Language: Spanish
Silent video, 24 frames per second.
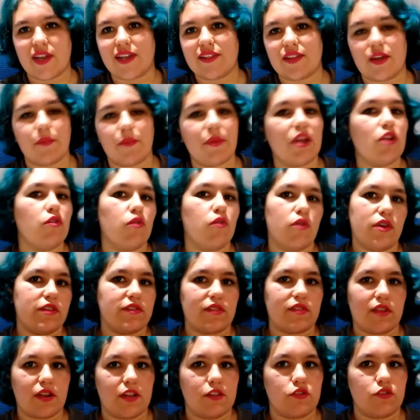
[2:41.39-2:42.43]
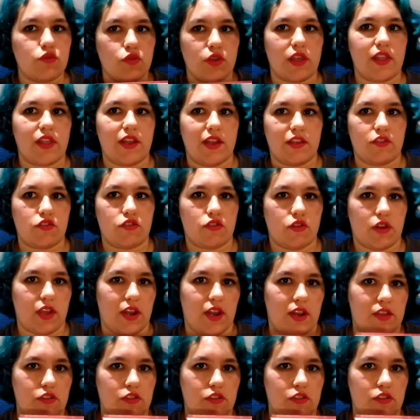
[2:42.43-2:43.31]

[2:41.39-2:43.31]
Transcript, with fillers: trama no está a la altura de la historia.